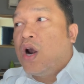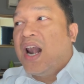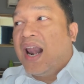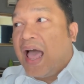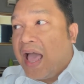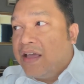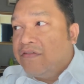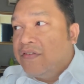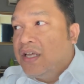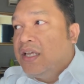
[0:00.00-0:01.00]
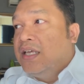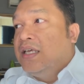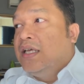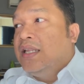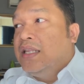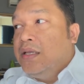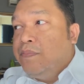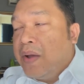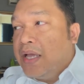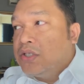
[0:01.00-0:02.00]
life
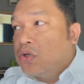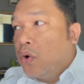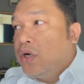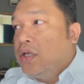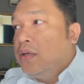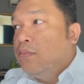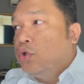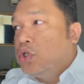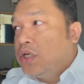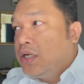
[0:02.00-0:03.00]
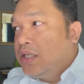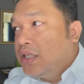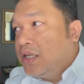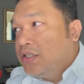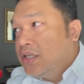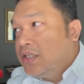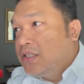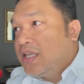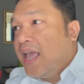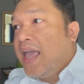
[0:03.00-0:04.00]
depends on emotional
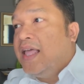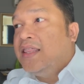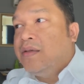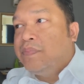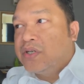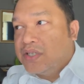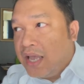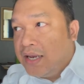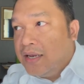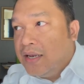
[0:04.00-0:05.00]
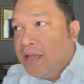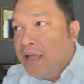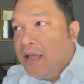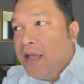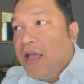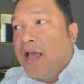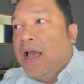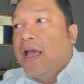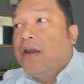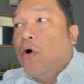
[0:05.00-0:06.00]
intelligence 80%
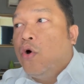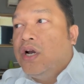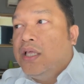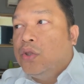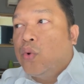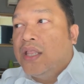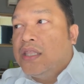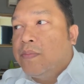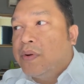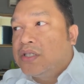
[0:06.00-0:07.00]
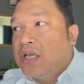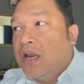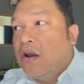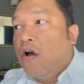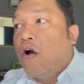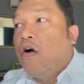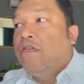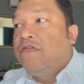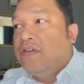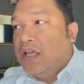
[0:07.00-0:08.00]
and only 20%
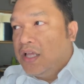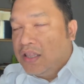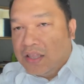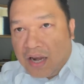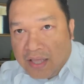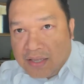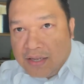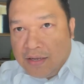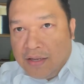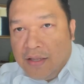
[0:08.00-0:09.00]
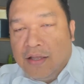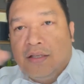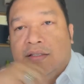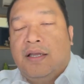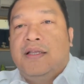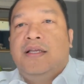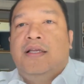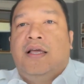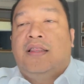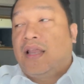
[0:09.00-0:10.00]
of intellect.
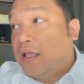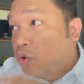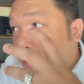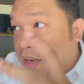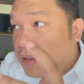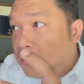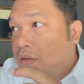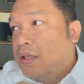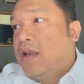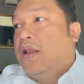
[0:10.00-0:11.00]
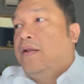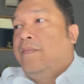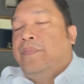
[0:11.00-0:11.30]
Jadi intellectual container.